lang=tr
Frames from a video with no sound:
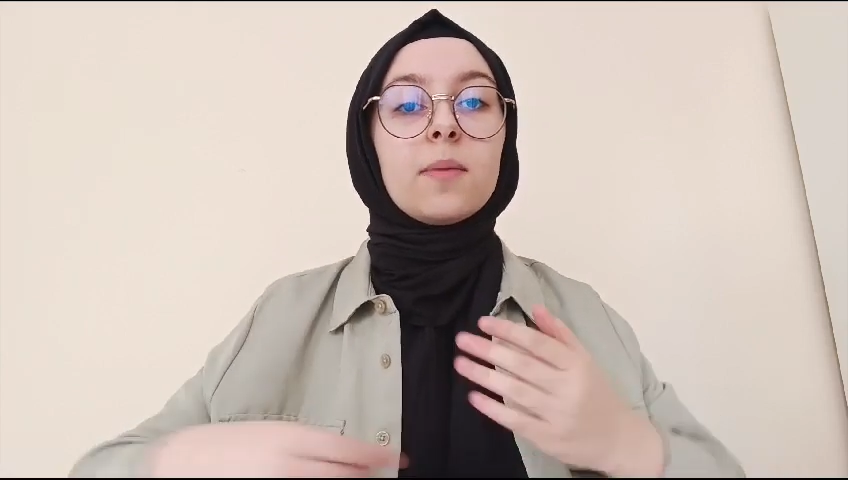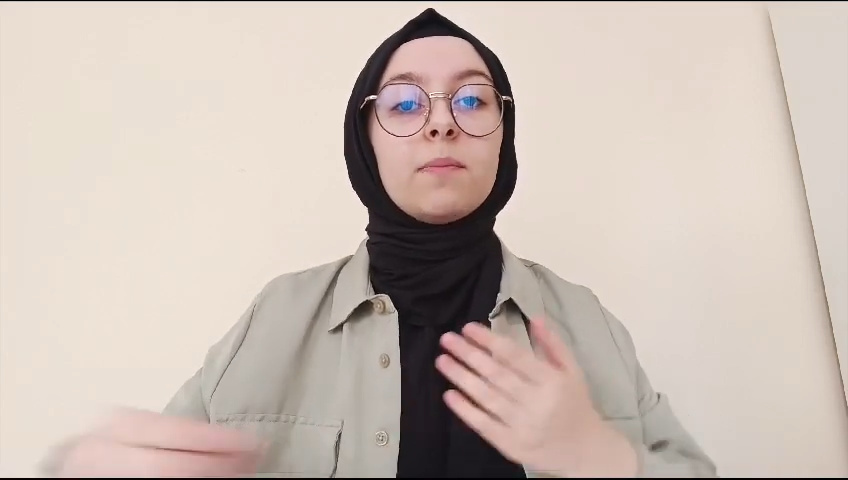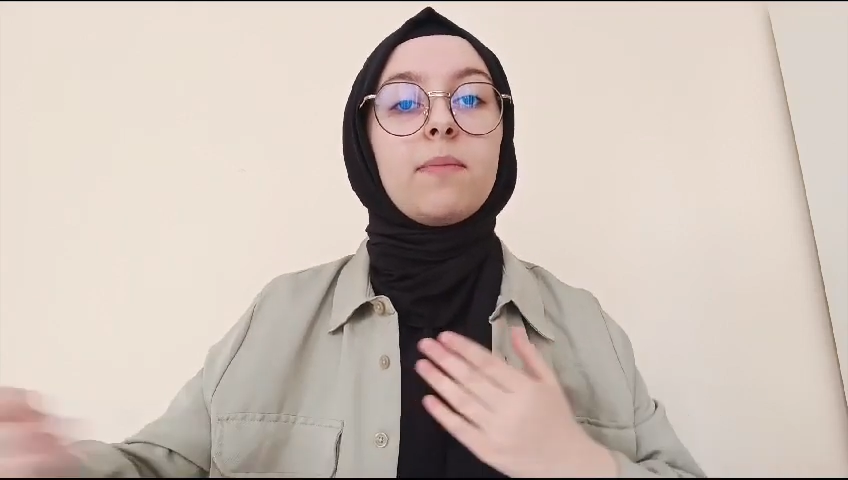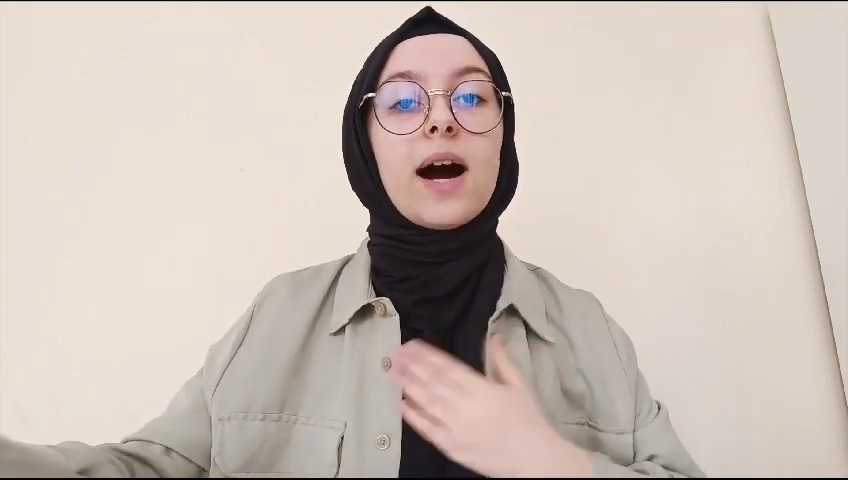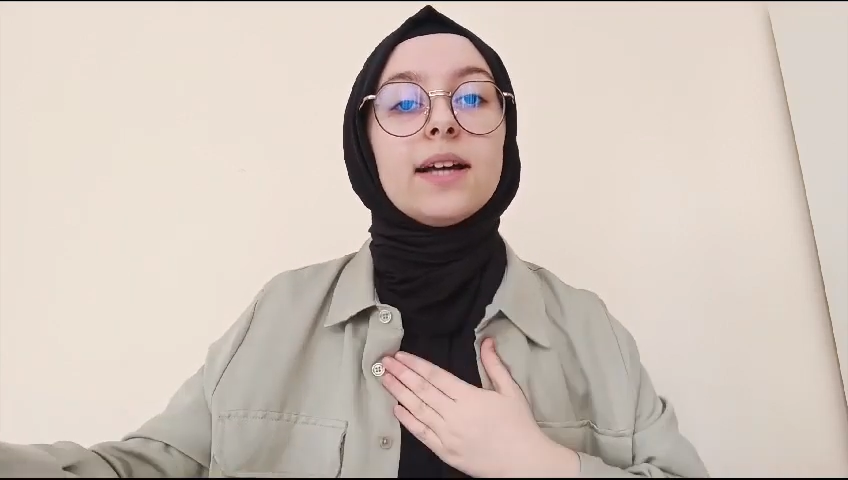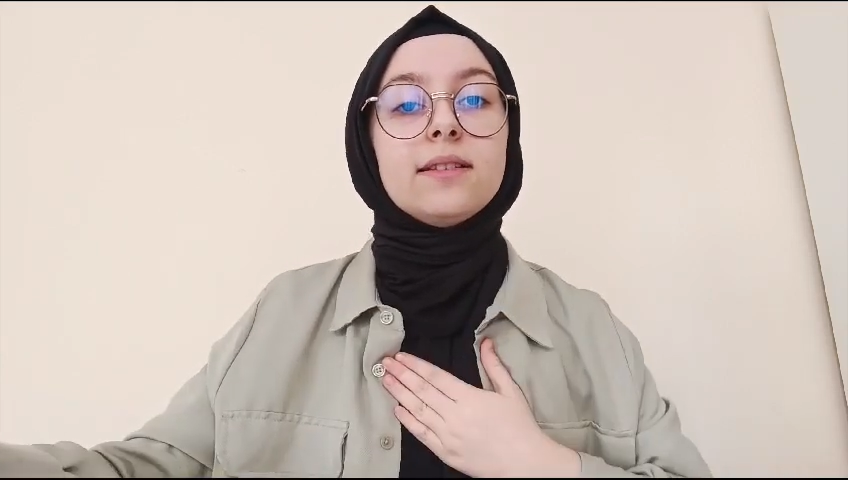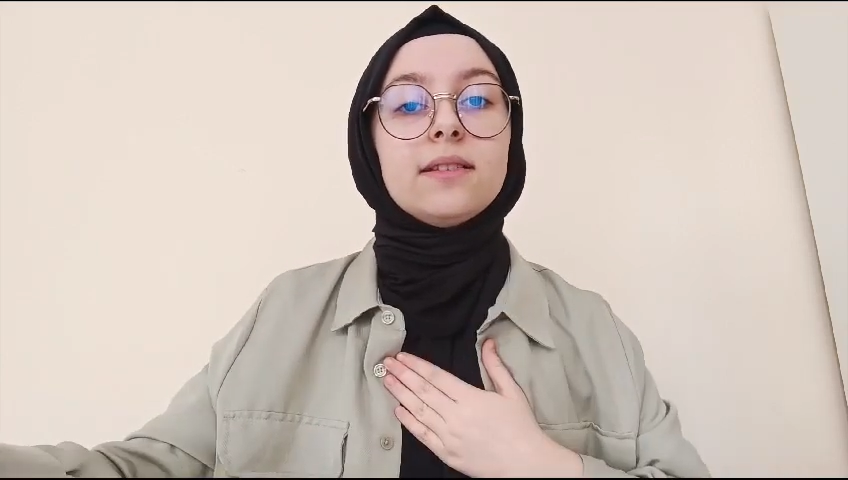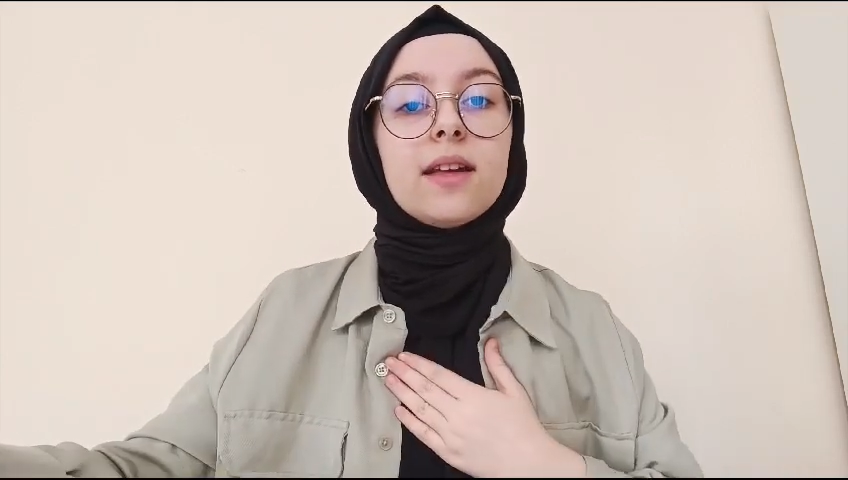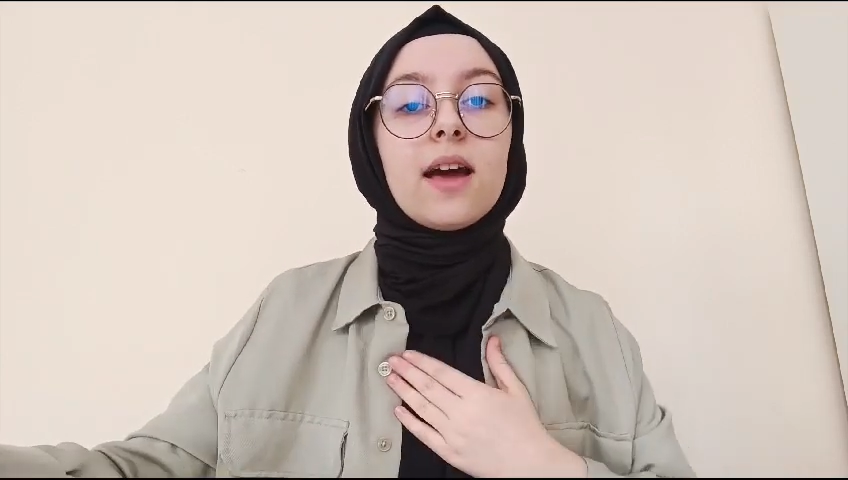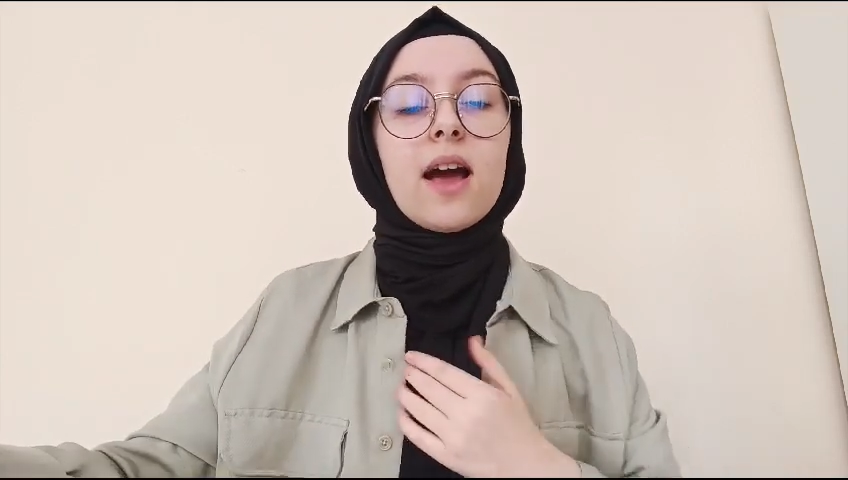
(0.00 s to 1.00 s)

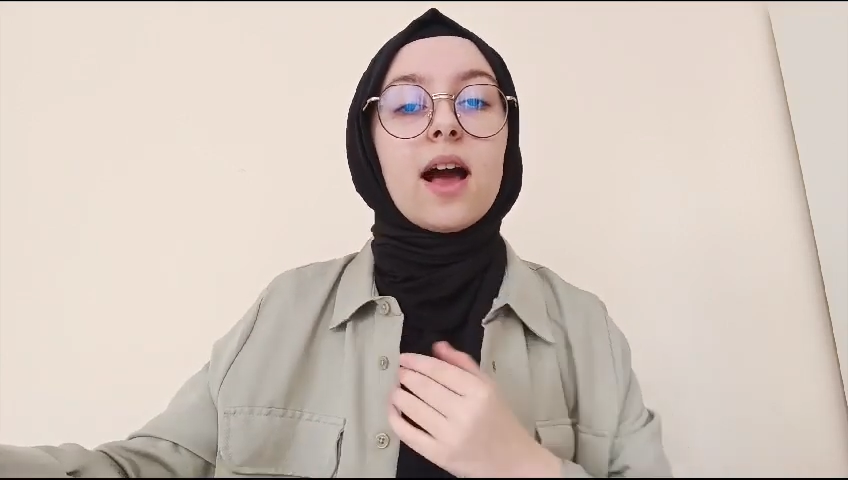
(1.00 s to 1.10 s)
ben